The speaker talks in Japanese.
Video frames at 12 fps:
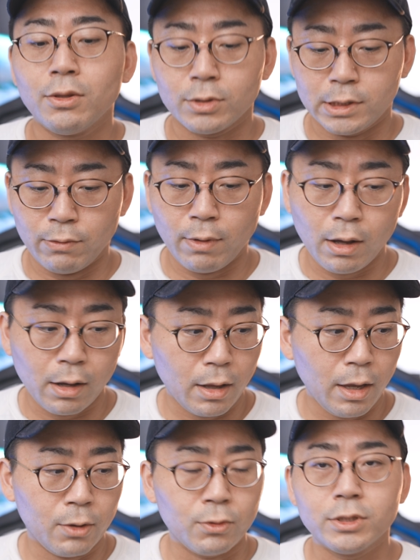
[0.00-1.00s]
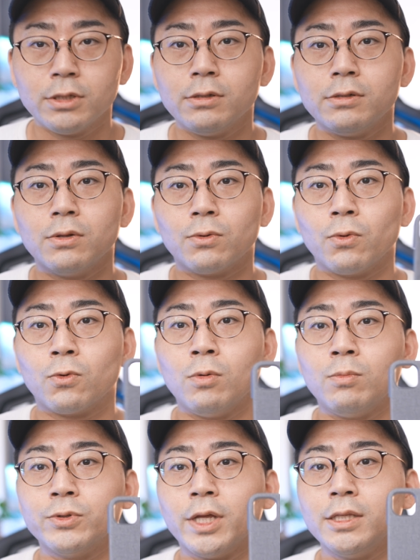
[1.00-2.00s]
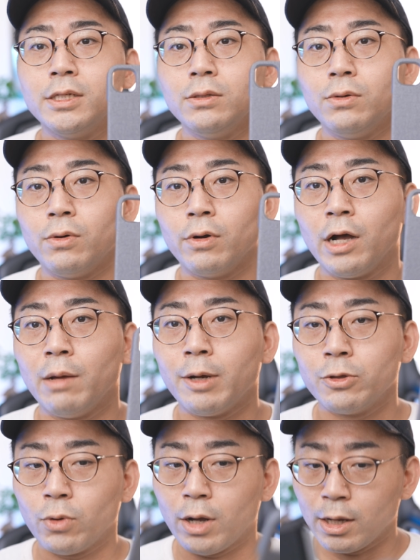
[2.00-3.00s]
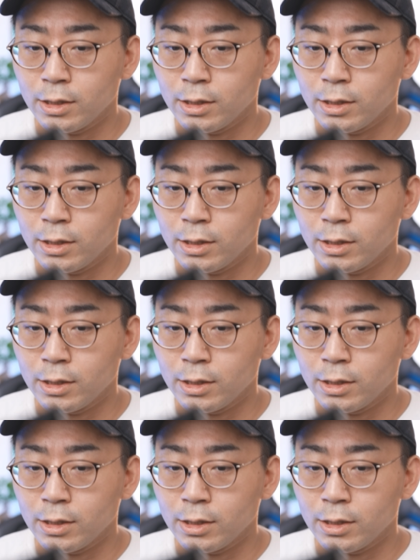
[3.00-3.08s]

としては、えー、ロジクールのこのコンボタッチのカバーとか、